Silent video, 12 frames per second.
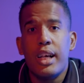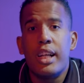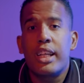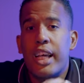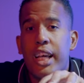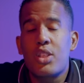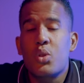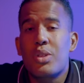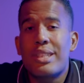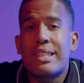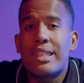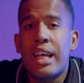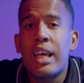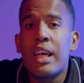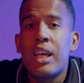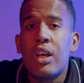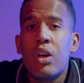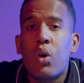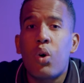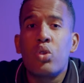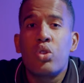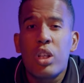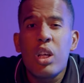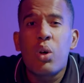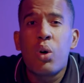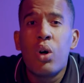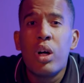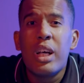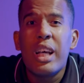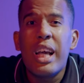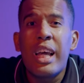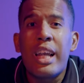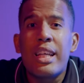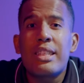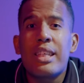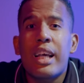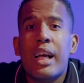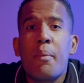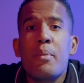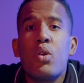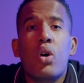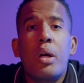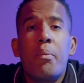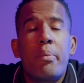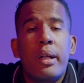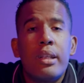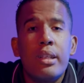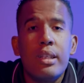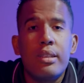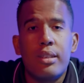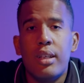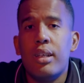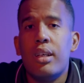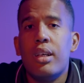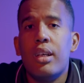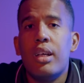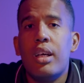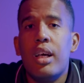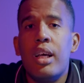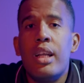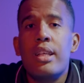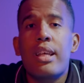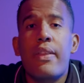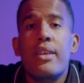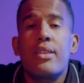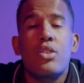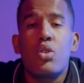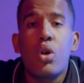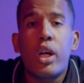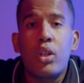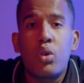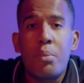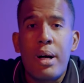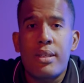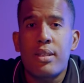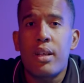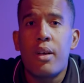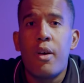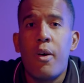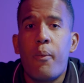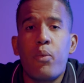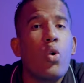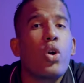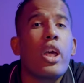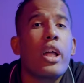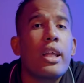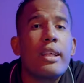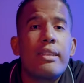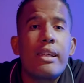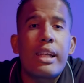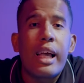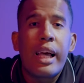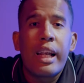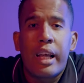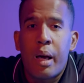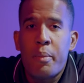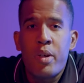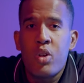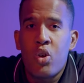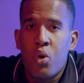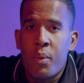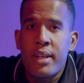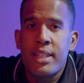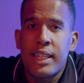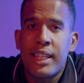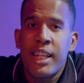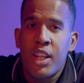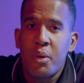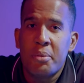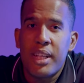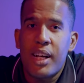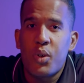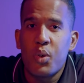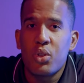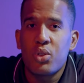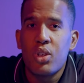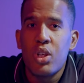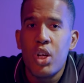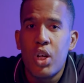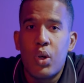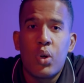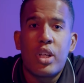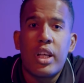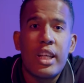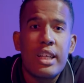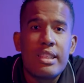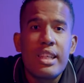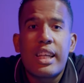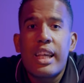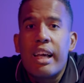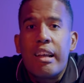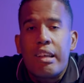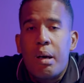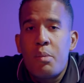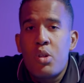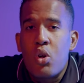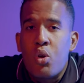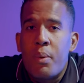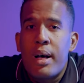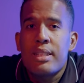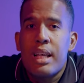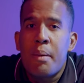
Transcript: el que Jesús esté contigo en ese camino que emprendiste, en esa decisión que tomaste, no quiere decir que en el camino no vas a tener obstáculos no quiere decir que en el camino no vas